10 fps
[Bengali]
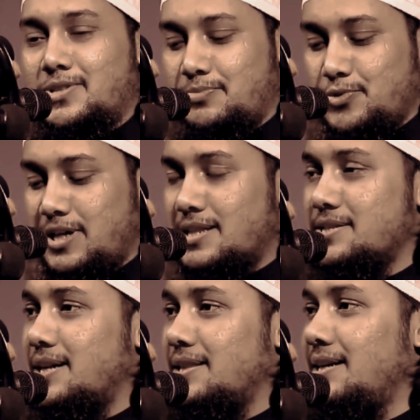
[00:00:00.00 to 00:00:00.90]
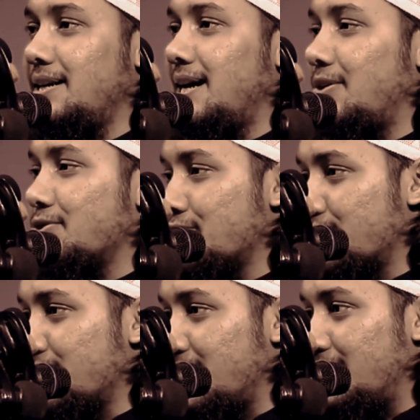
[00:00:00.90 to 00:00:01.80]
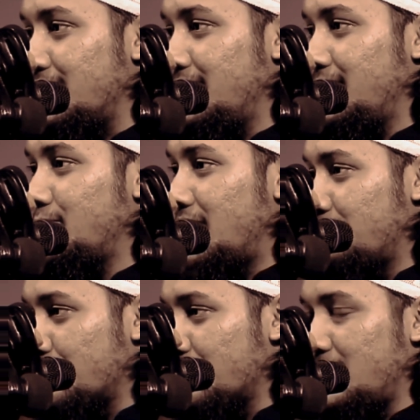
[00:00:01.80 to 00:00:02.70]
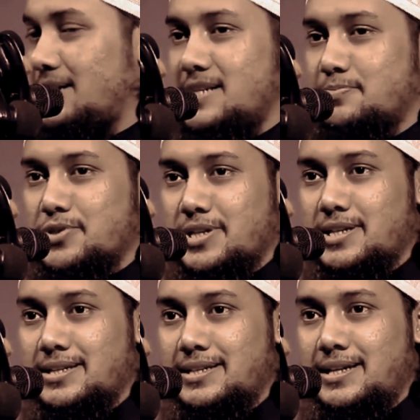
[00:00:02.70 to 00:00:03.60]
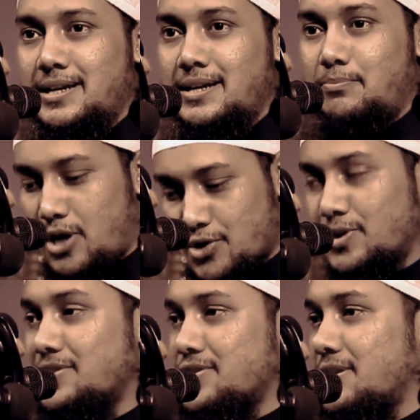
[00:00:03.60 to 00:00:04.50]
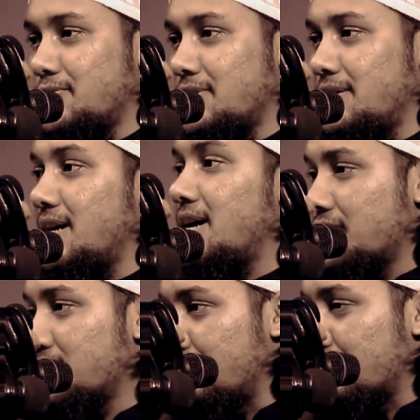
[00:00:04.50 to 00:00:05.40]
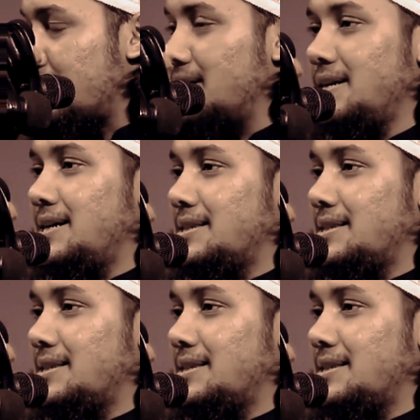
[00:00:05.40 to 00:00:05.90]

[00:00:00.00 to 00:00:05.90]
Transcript: অতএব দুনিয়াতে যারা দিনের জ্ঞান অর্জন করছে না কোরআন পড়ছে না হাদিস পড়ছে না পড়াশোনার চেষ্টা করছে না জানার চেষ্টা করছে না